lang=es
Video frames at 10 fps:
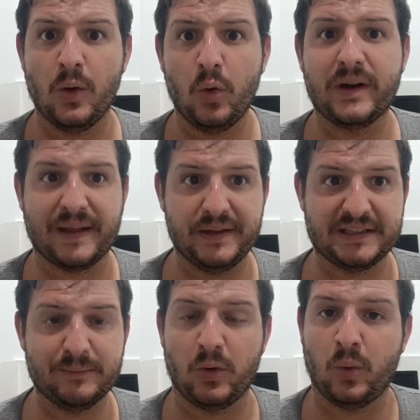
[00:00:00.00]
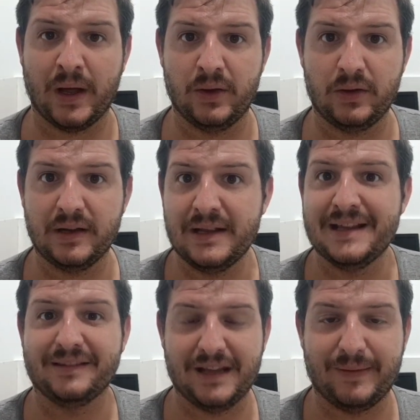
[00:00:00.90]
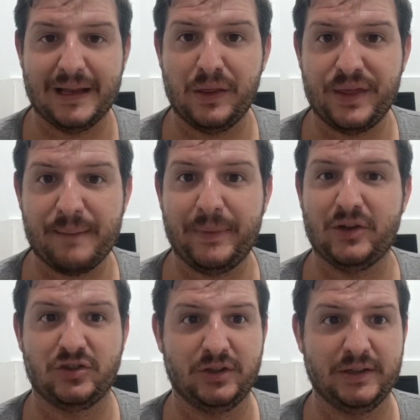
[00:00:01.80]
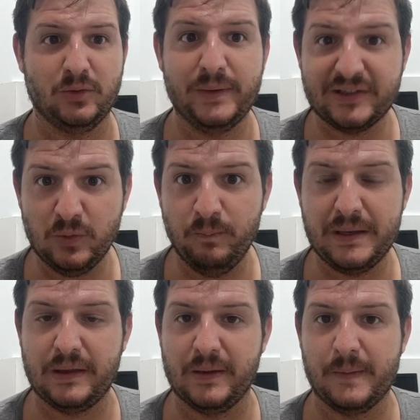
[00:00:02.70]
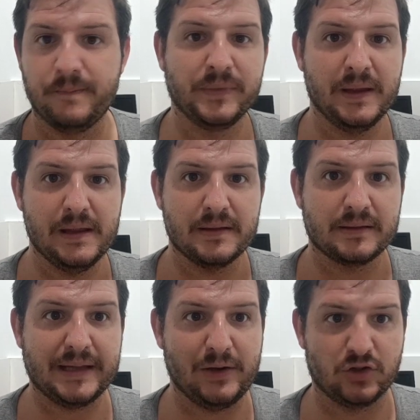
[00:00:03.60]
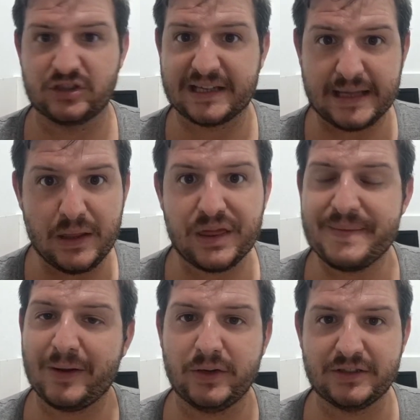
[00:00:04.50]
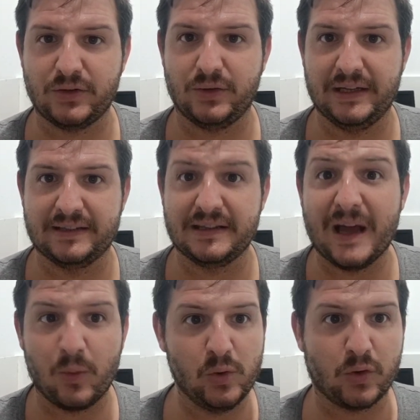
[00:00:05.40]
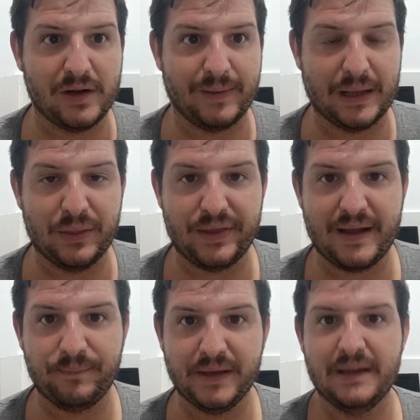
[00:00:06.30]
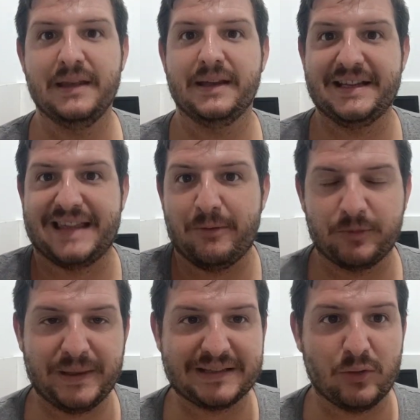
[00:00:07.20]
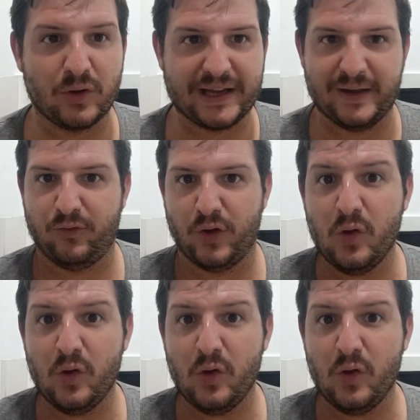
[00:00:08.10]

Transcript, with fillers: un grandísimo jugador del Valencia, pero si hubiese un vídeo de los 15 mejores goles de Angulo con el Valencia, estaríamos pensando que fue